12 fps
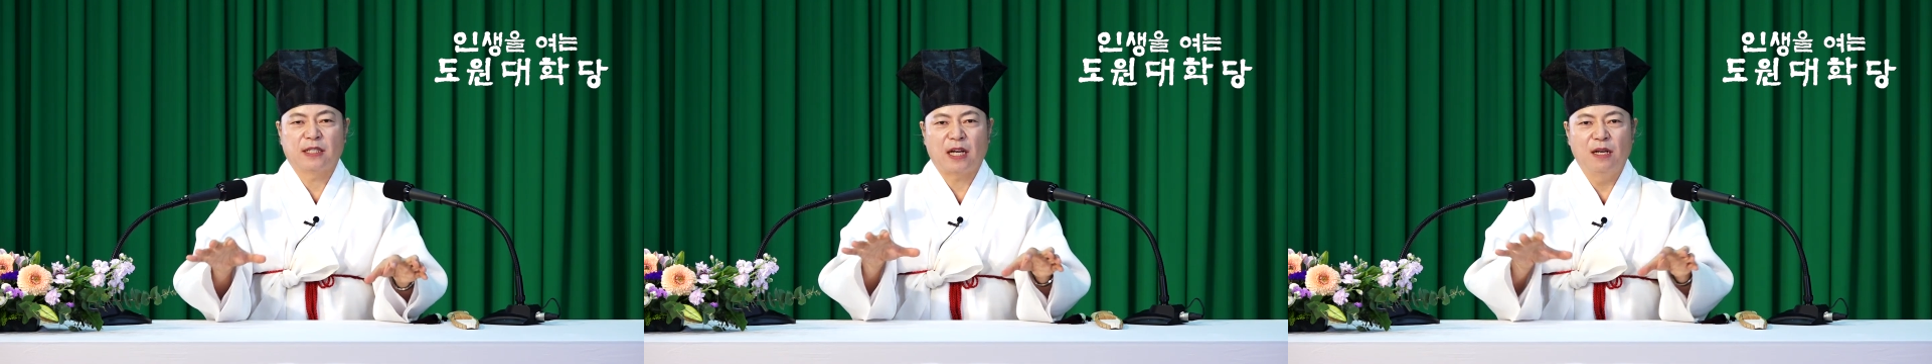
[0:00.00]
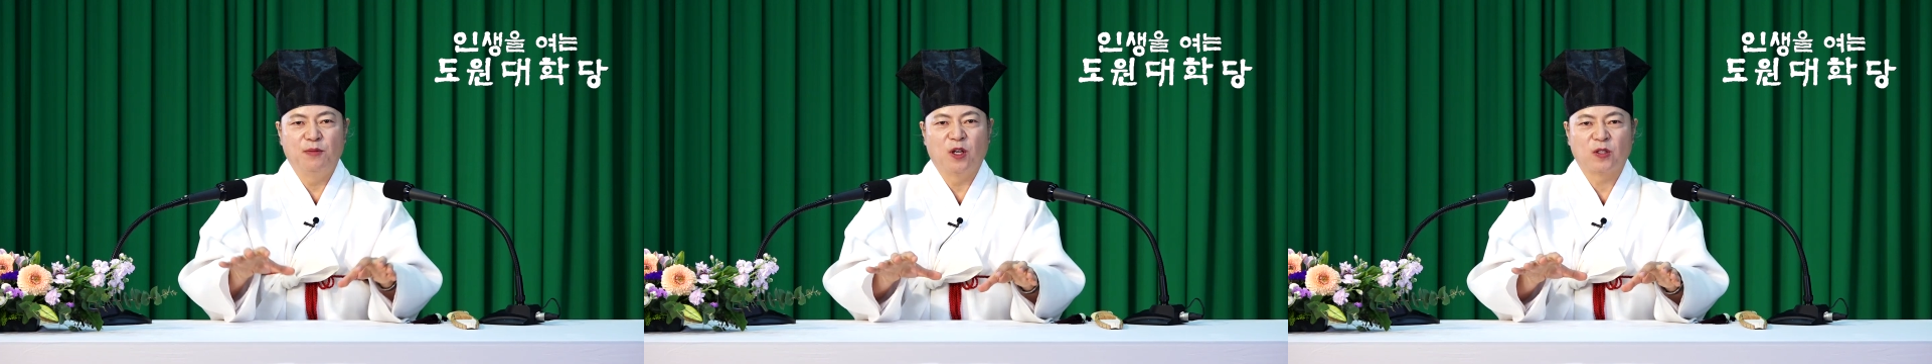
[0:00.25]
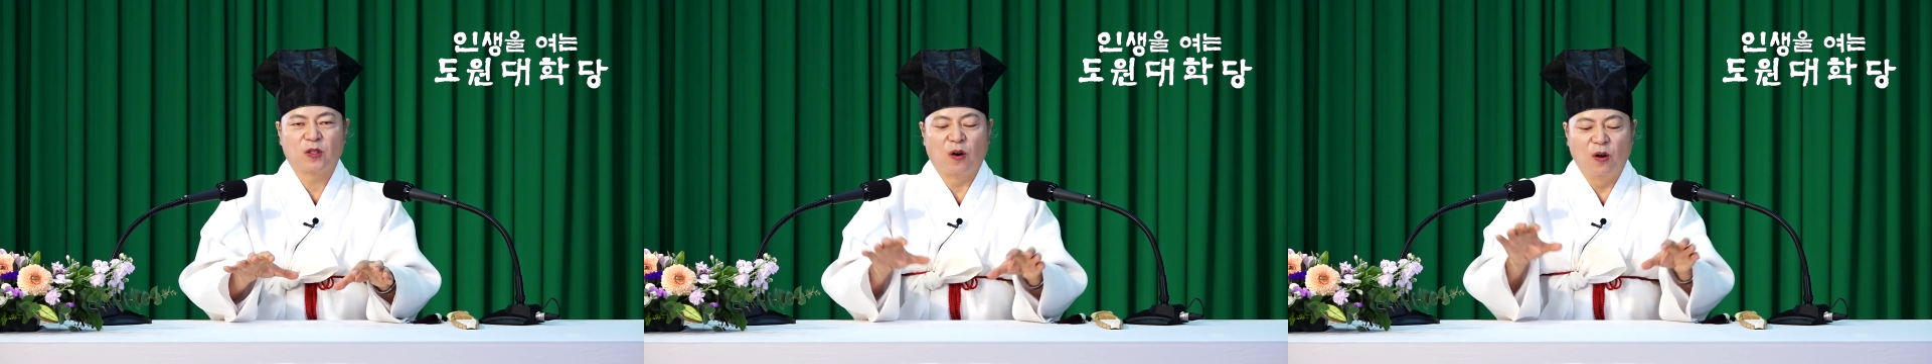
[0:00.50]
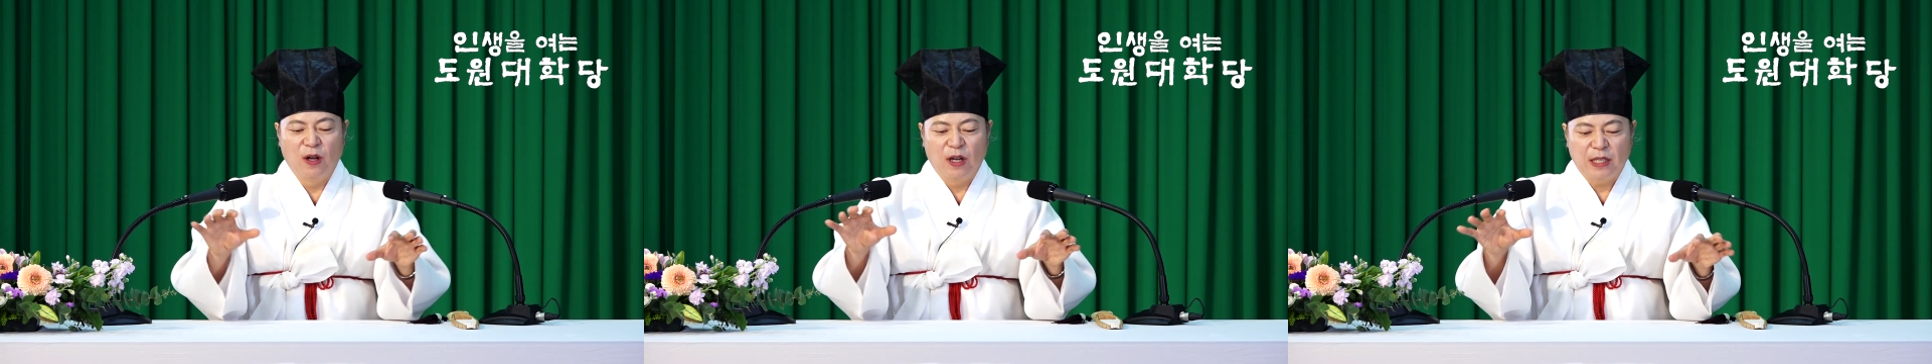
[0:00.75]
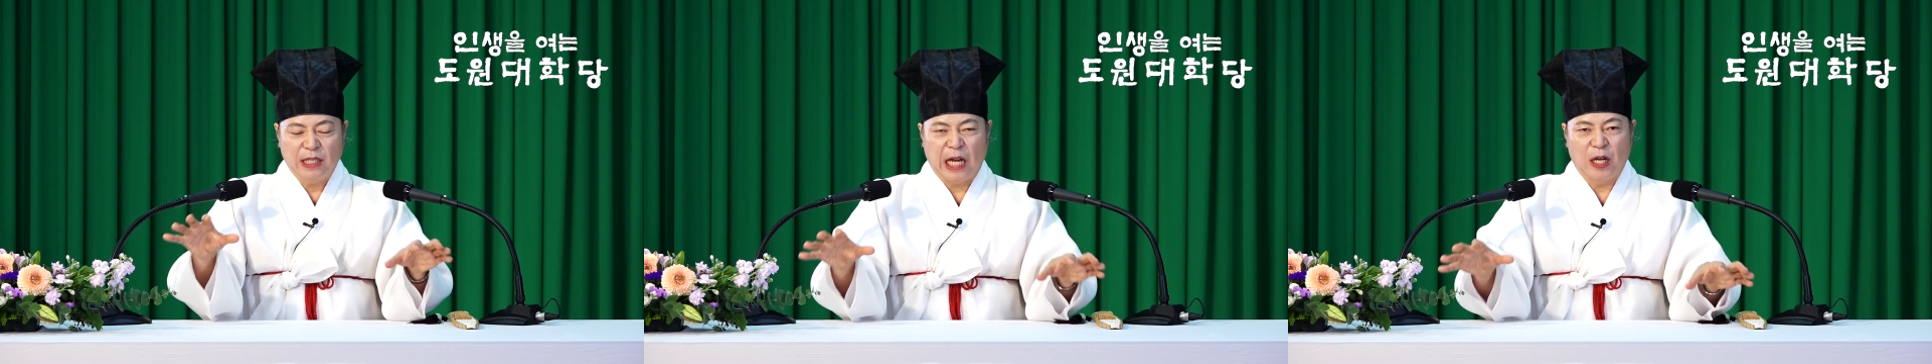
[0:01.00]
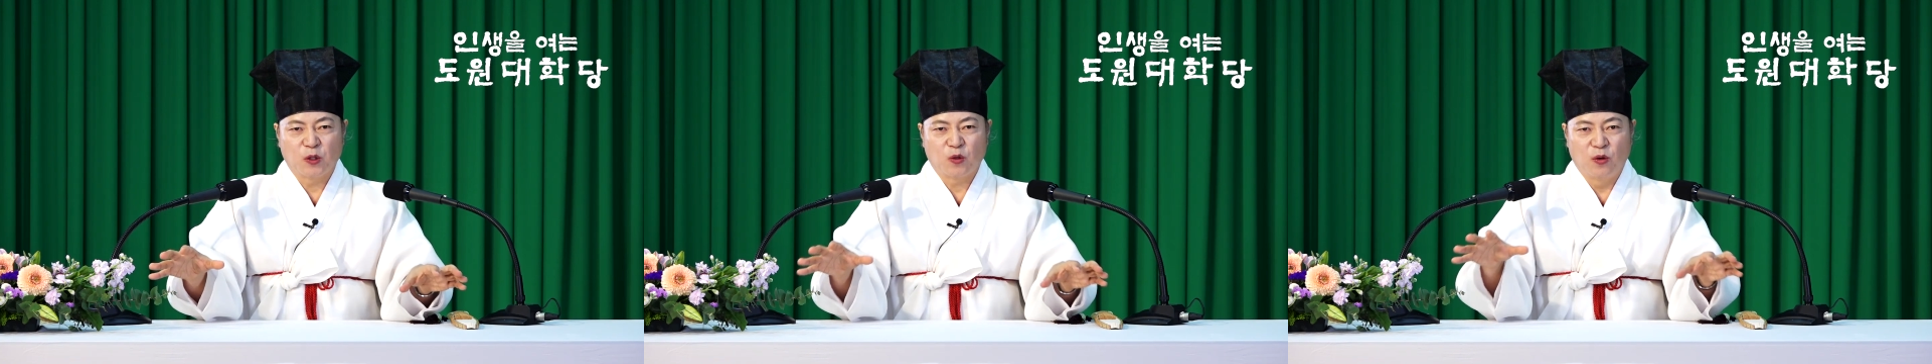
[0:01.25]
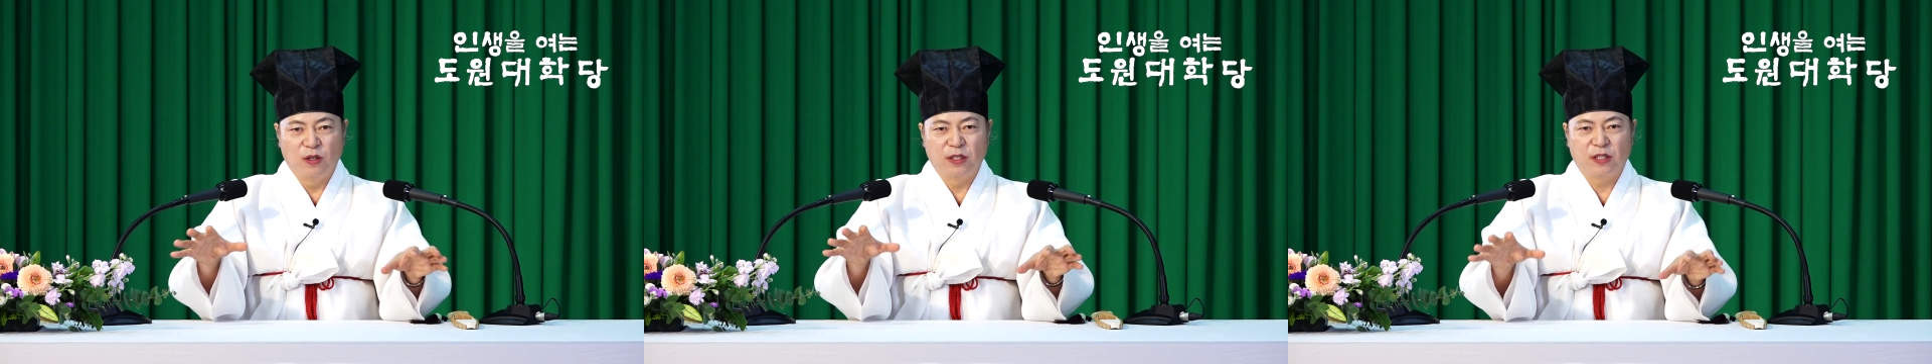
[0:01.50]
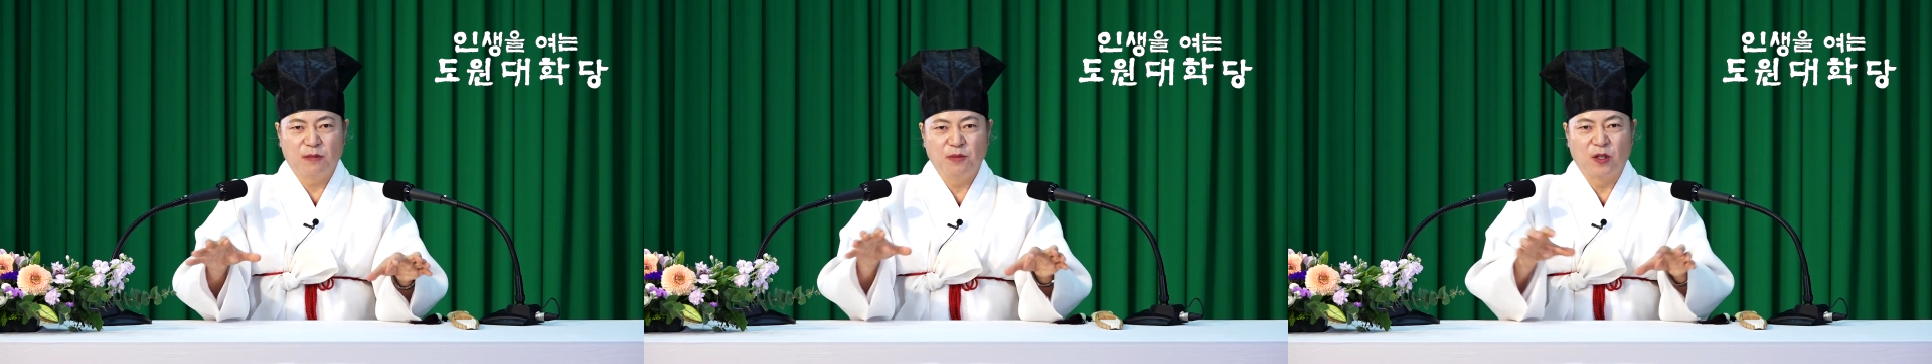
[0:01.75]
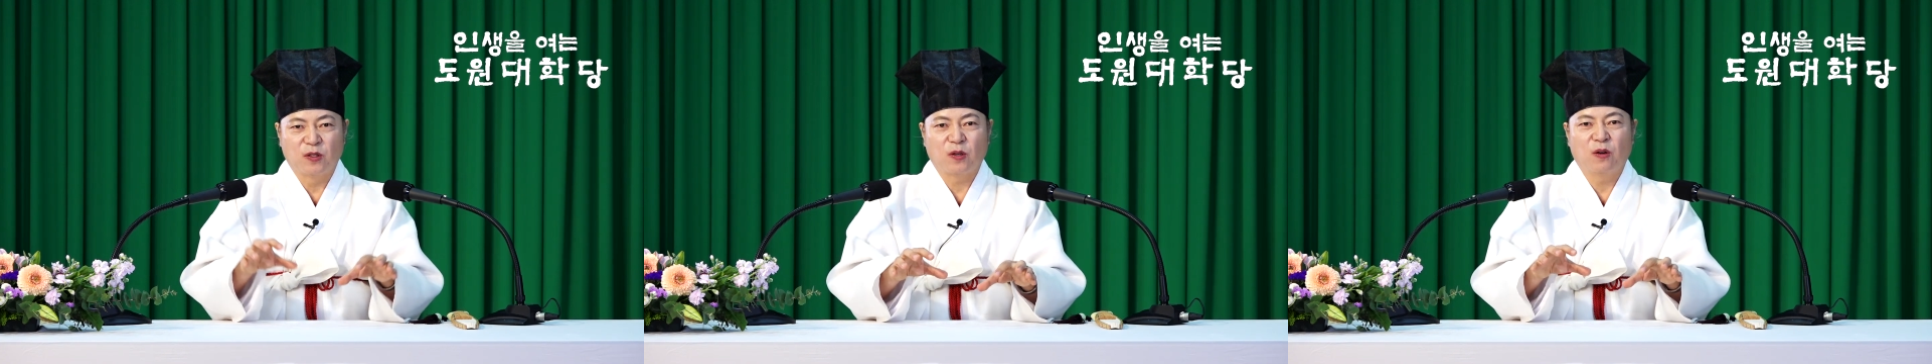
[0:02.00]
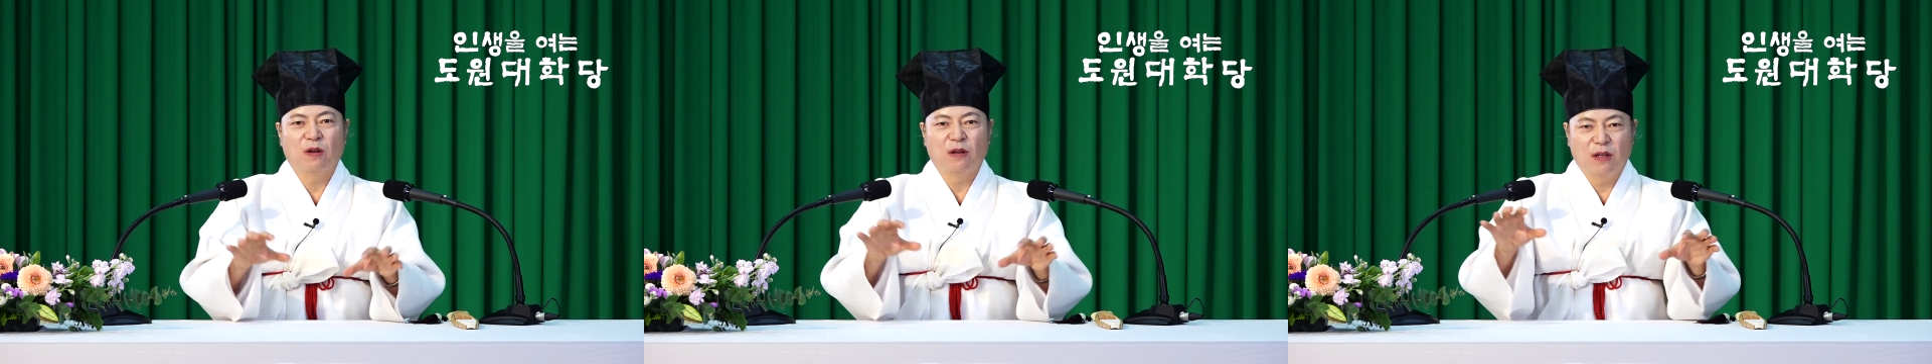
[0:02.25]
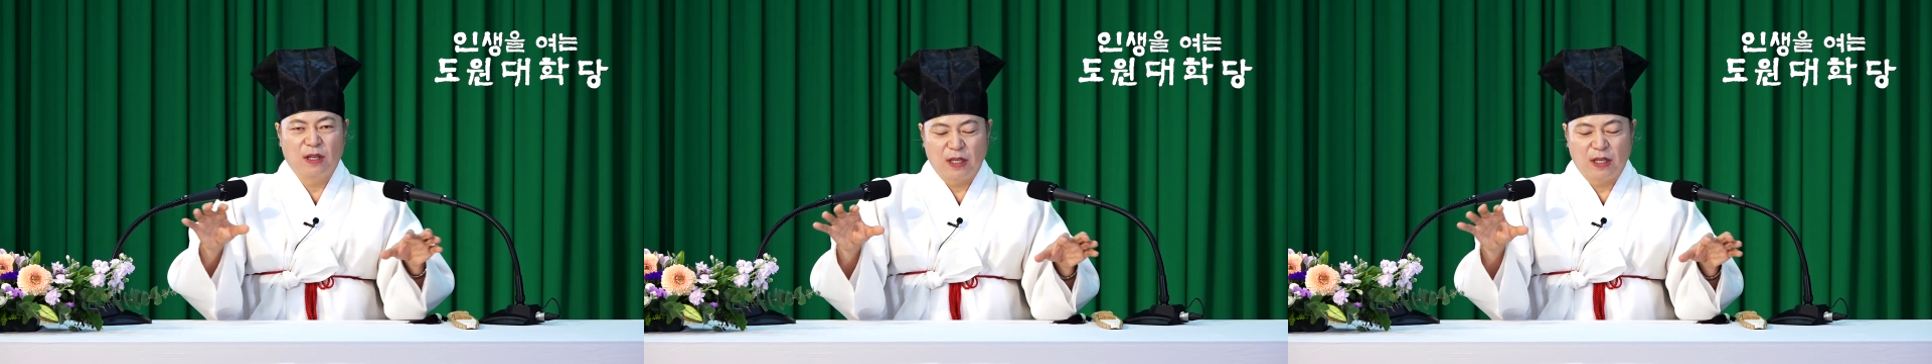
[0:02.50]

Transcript: 살면서 양손을 쓰면서